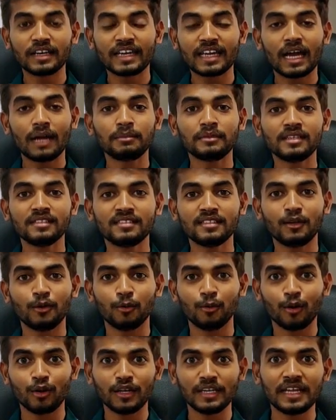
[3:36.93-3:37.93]
அவரோட
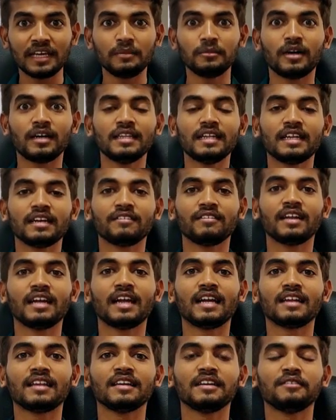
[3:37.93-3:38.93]
கேப்டன்சியில் ஒரு
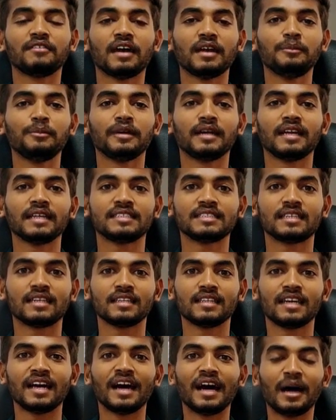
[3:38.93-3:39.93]
டைமாவது எனக்கு விளையாடுறதுக்கு
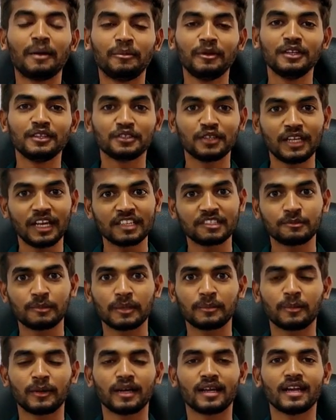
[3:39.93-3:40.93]
வாய்ப்பு கிடைச்சிடாதா
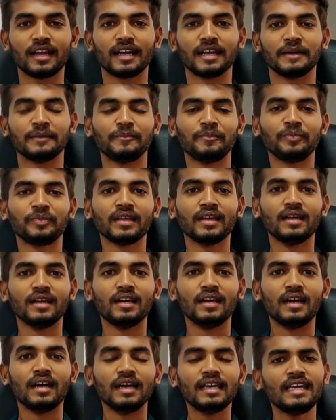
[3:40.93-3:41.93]
அப்படின்னு சொல்லி எக்ஸ்பெக்ட் பண்ணுறாங்க
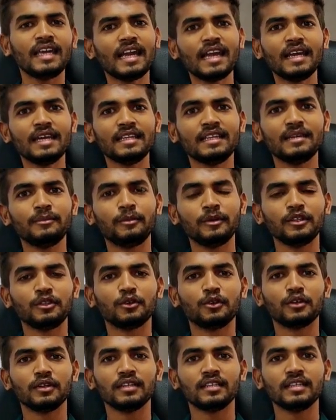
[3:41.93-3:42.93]
ஏன்
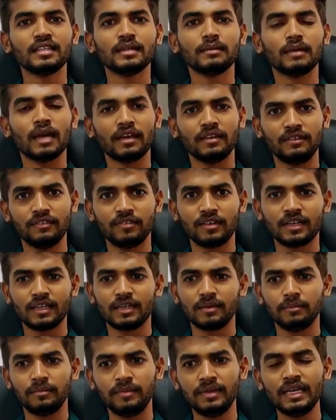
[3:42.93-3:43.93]
இது இப்படி தோணுது
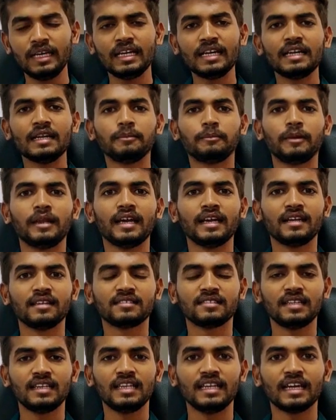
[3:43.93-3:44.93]
இவருக்கு மீறின
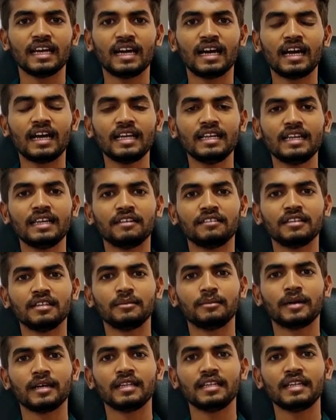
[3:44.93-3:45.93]
பிளேயர்ஸ் இல்லையா
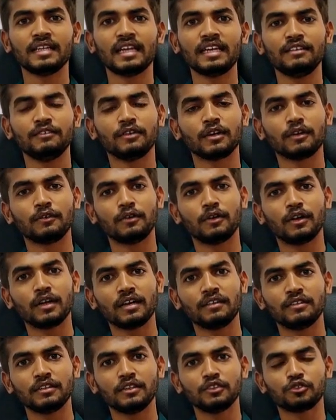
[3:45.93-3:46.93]
இல்லை வந்து பார்த்தீங்கன்னா
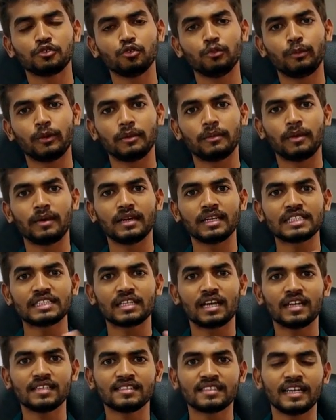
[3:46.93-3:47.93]
இவரோட வந்து
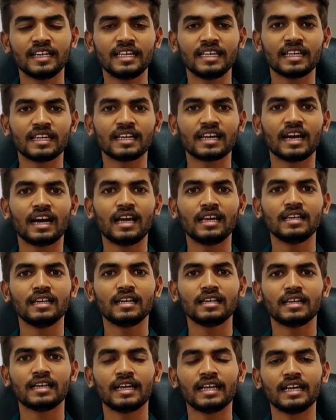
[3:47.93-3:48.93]
சூப்பர்வான ஷார்ட்ஸ்
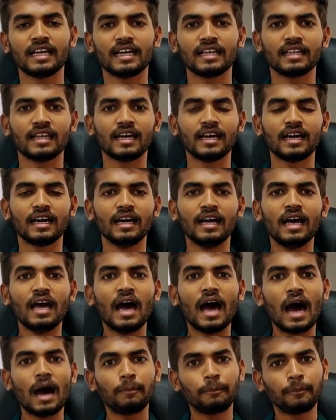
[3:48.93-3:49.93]
அடிக்கிறக்கு ஆள்கள் கிடையாதா